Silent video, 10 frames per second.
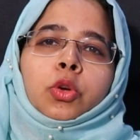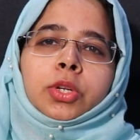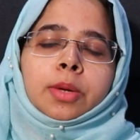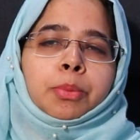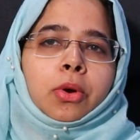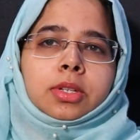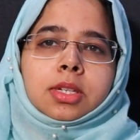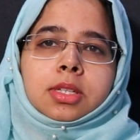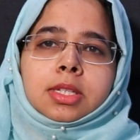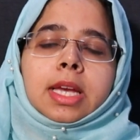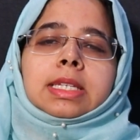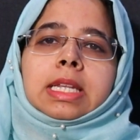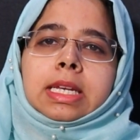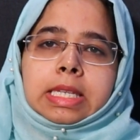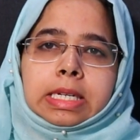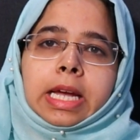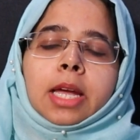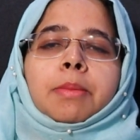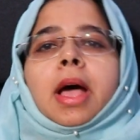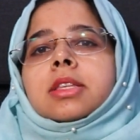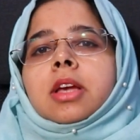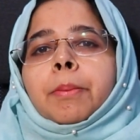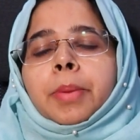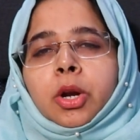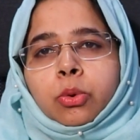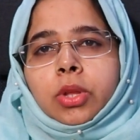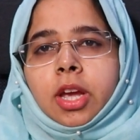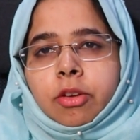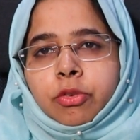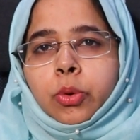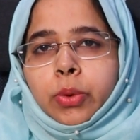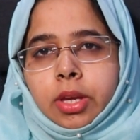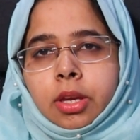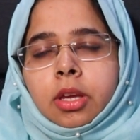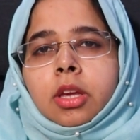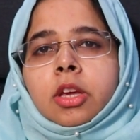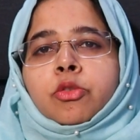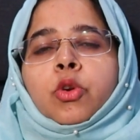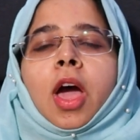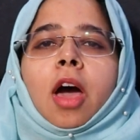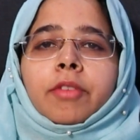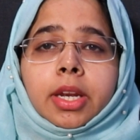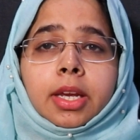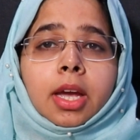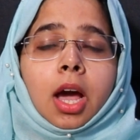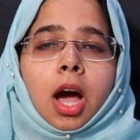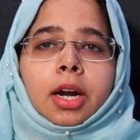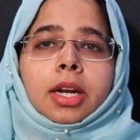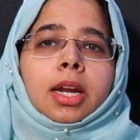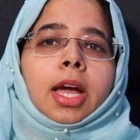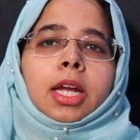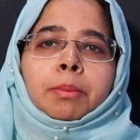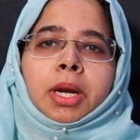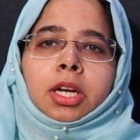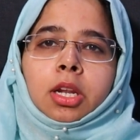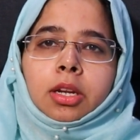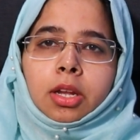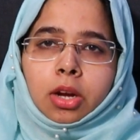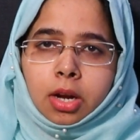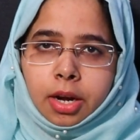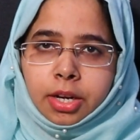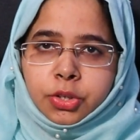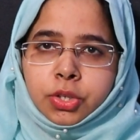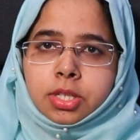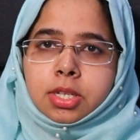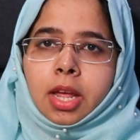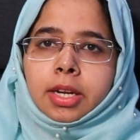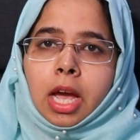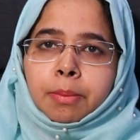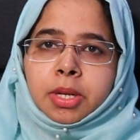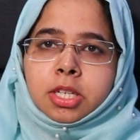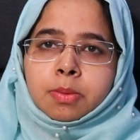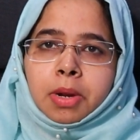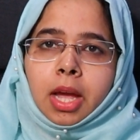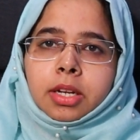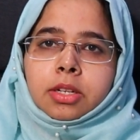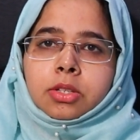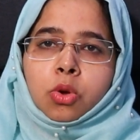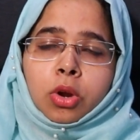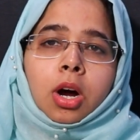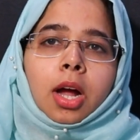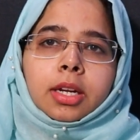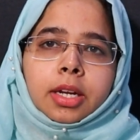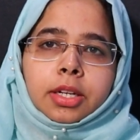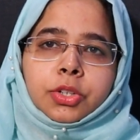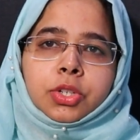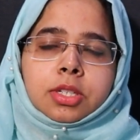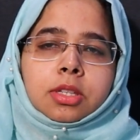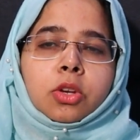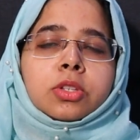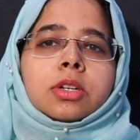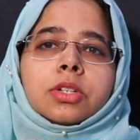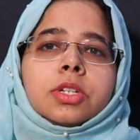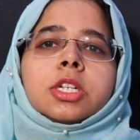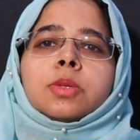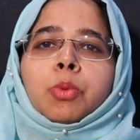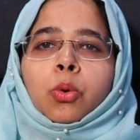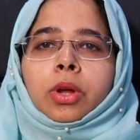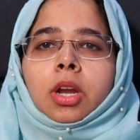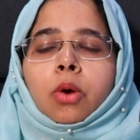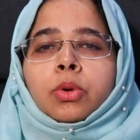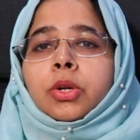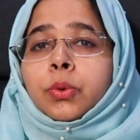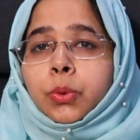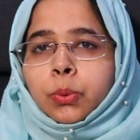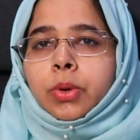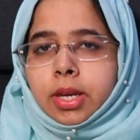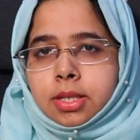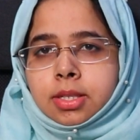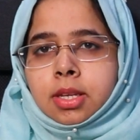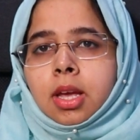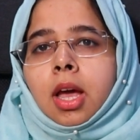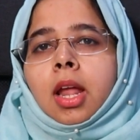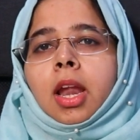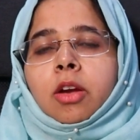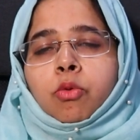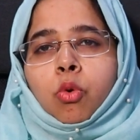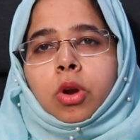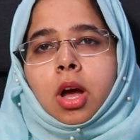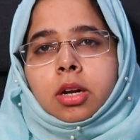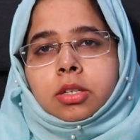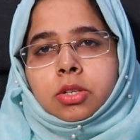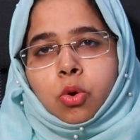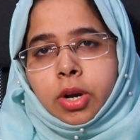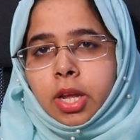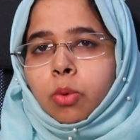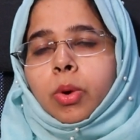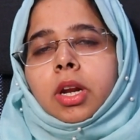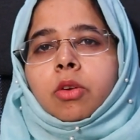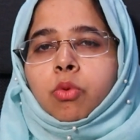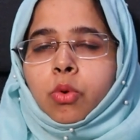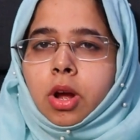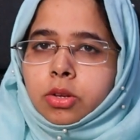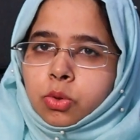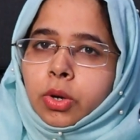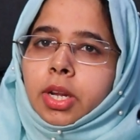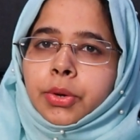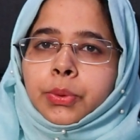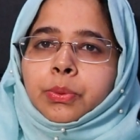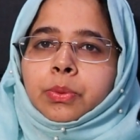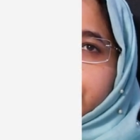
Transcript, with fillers: ఎఫ్యూఈతో e కంపేర్ చేస్తే ఒకవేళ మీకు డయాబెటీస్ లేదా హార్ట్ రిలేటెడ్ ప్రాబ్లమ్స్ ఉంటే మీ సర్జరీ రెండు రోజులు పడుతుంది నాలుగు గంటలు ఒక రోజు నాలుగు గంటలు మరొక రోజు అలా హెయిర్ ట్రాన్స్ప్లాంటేషన్ ఎనస్థీషియా ఇచ్చిన